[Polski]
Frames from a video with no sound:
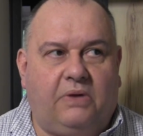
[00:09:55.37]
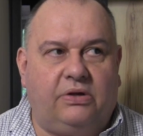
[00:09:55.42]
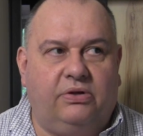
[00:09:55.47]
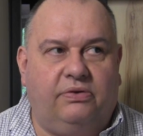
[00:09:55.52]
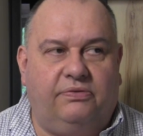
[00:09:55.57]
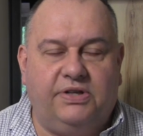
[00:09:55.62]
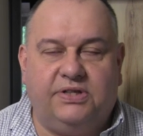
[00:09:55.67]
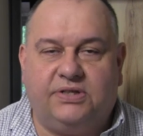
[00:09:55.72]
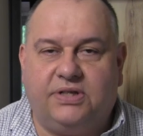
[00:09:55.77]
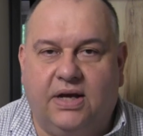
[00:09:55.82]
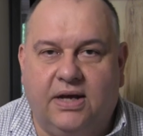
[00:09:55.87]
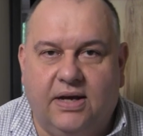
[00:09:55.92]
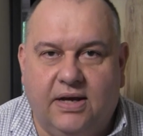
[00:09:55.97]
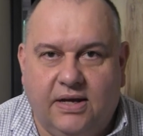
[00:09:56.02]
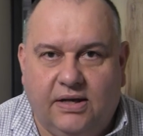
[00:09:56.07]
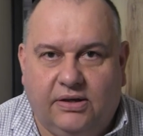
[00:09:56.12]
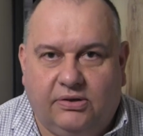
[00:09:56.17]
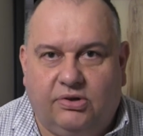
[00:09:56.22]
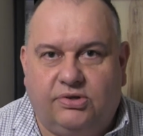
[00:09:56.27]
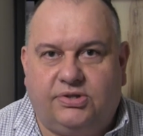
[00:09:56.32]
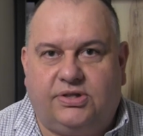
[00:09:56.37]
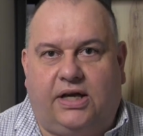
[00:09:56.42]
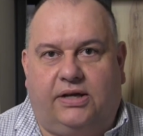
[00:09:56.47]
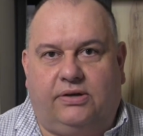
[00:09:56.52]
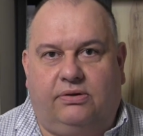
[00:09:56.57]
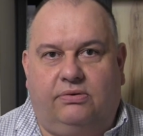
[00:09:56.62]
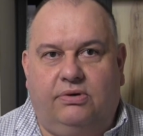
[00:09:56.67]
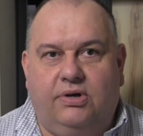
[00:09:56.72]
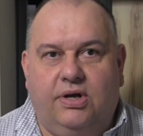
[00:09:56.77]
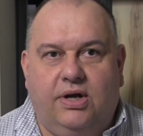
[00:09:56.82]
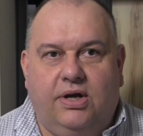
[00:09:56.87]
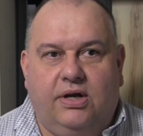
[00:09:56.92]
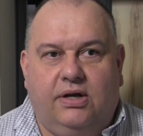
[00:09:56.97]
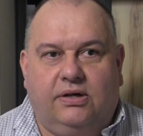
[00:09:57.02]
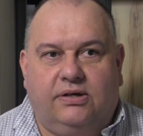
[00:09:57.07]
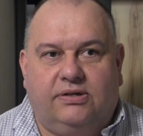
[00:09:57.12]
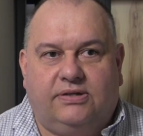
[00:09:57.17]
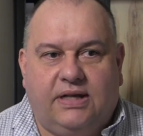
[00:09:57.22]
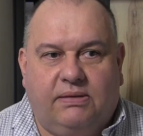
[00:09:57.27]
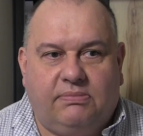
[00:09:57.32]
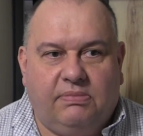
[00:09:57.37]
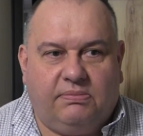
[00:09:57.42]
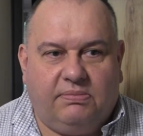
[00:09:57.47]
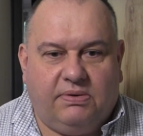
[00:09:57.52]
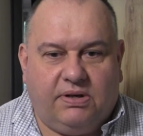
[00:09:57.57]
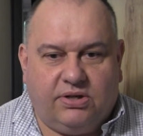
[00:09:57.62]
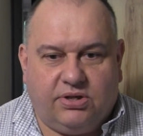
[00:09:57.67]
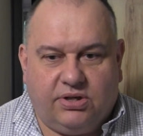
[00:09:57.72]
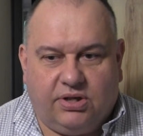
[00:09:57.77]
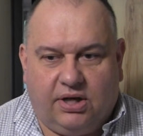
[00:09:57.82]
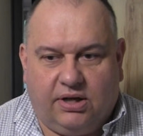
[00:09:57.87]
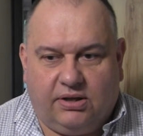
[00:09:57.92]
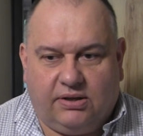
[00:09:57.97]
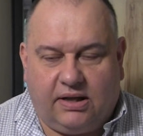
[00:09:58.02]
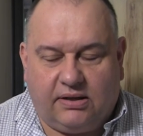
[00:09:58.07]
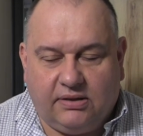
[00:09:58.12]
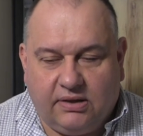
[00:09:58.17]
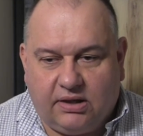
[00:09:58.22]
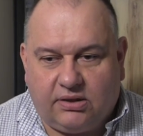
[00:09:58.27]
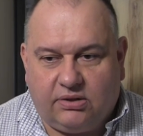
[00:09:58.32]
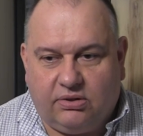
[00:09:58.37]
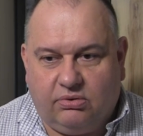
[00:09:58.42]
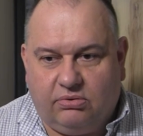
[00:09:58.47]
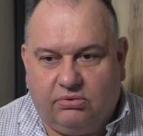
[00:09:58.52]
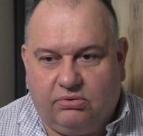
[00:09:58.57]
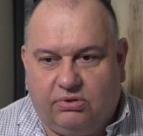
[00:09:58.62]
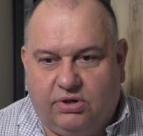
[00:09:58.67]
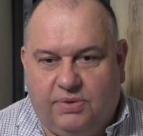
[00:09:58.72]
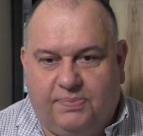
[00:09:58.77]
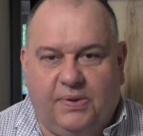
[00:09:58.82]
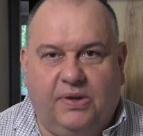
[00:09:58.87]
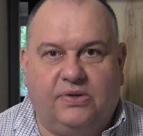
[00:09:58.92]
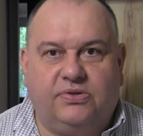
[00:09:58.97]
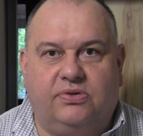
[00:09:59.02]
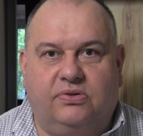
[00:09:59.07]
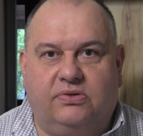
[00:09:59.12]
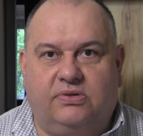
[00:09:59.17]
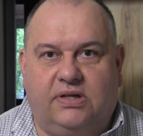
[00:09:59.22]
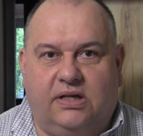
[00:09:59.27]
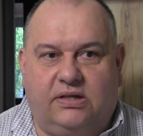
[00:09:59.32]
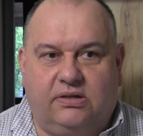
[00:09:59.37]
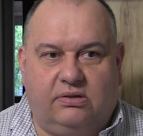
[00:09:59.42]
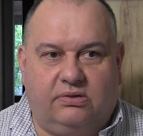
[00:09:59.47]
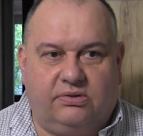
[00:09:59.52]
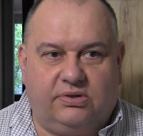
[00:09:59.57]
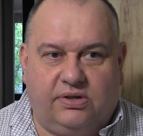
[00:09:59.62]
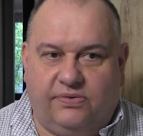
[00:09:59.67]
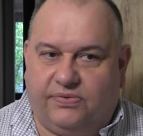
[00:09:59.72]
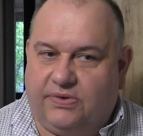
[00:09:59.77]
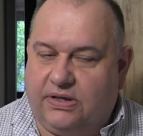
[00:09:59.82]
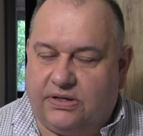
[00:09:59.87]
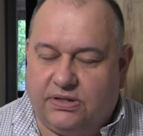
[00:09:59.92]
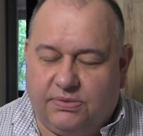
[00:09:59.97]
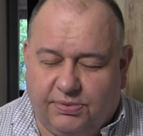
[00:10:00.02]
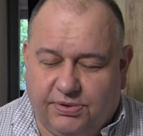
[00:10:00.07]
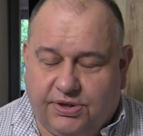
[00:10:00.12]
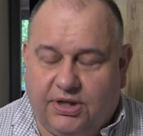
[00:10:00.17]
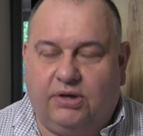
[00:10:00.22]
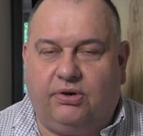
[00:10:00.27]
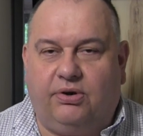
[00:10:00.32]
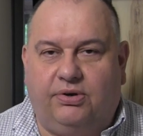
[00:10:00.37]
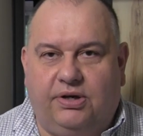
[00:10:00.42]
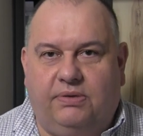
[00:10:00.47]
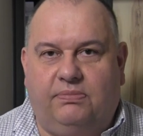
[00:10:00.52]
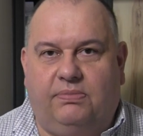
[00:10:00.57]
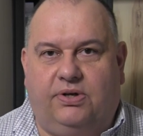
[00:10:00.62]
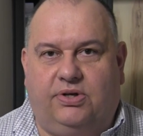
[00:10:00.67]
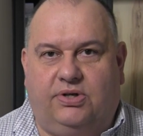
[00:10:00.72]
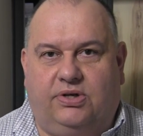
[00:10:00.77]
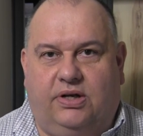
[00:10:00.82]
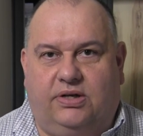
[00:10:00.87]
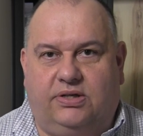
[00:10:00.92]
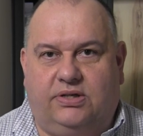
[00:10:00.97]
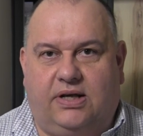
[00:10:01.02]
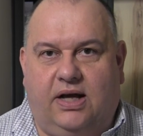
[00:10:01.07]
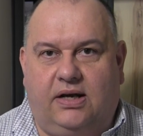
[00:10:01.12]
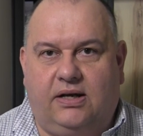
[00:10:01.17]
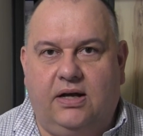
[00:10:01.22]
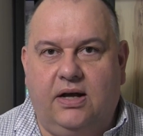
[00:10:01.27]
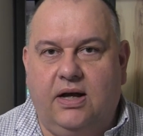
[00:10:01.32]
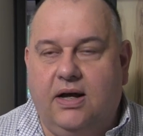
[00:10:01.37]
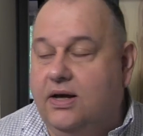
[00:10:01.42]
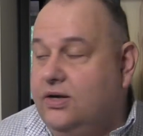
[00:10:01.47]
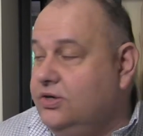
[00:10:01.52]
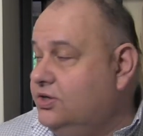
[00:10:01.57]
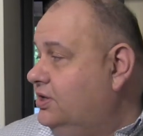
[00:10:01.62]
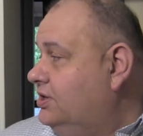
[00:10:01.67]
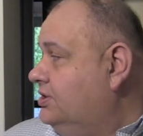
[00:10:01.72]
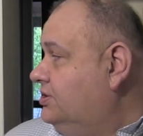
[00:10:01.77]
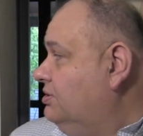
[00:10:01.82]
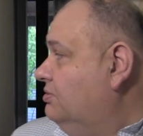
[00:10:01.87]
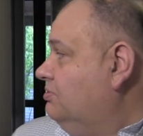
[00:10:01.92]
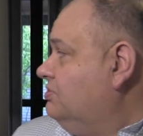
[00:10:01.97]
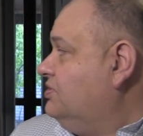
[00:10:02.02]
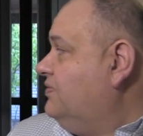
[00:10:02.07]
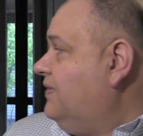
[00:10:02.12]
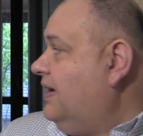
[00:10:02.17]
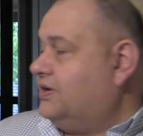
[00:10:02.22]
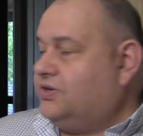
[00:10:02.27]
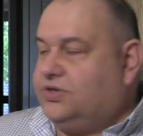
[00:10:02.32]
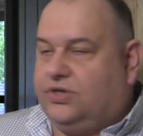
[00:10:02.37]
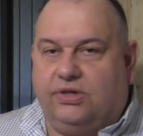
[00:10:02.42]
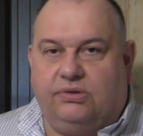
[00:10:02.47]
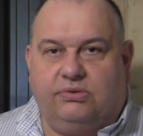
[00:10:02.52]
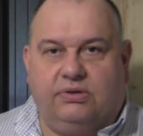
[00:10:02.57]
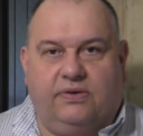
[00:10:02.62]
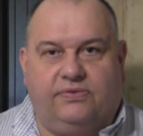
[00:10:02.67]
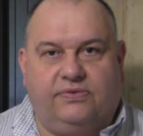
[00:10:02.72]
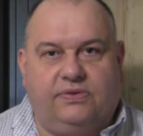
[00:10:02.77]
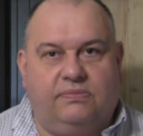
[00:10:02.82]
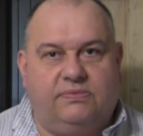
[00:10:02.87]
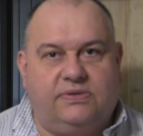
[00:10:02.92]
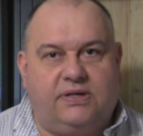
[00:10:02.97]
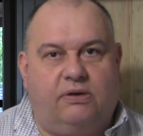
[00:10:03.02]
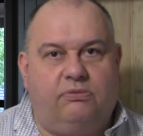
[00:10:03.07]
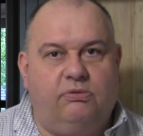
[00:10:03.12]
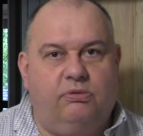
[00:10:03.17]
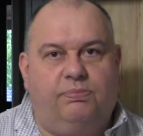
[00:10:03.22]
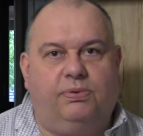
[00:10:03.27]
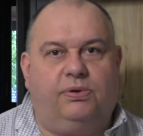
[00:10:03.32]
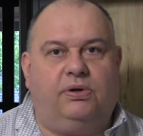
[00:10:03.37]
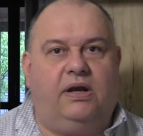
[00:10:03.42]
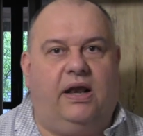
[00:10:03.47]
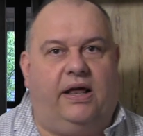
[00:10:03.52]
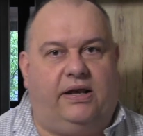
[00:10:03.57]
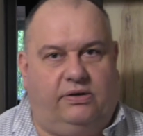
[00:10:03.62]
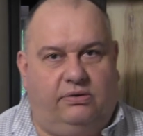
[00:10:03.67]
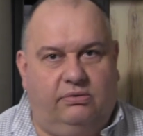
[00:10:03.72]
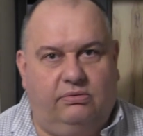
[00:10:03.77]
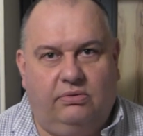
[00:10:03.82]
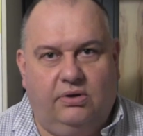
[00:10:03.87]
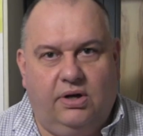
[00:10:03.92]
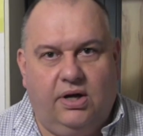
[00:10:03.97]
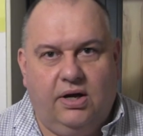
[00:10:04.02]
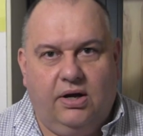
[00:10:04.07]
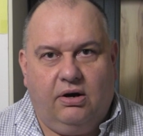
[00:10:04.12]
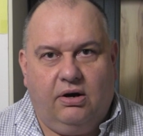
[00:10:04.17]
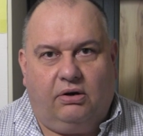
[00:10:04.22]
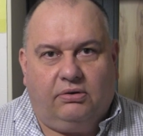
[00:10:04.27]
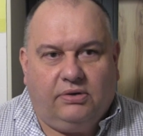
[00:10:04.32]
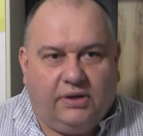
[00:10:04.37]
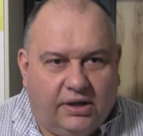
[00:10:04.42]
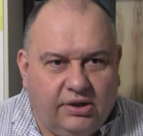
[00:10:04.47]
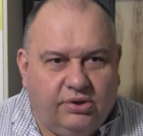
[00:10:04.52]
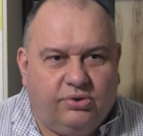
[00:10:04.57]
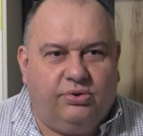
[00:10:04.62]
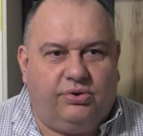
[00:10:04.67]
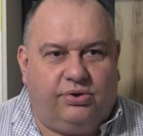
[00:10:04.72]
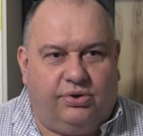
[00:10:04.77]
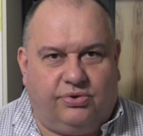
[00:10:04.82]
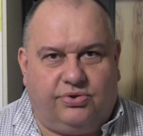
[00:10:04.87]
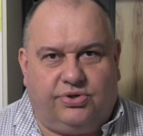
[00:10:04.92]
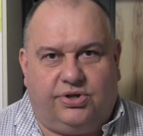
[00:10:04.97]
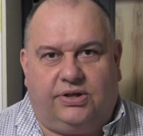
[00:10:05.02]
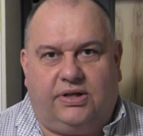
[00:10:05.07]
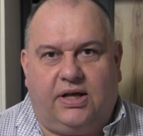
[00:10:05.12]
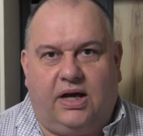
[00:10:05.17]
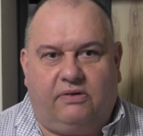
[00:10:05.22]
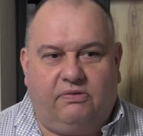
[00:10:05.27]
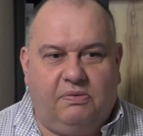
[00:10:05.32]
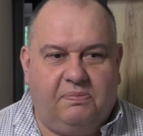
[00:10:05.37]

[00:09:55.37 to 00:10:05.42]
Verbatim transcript: No więc dostają. Chcemy mieć tandetną, kpiącą z nas rozrywkę, żeby tylko nie myśleć, tak? Czyli są szwaczki, które w tym całym upodleniu odnajdują się, tak?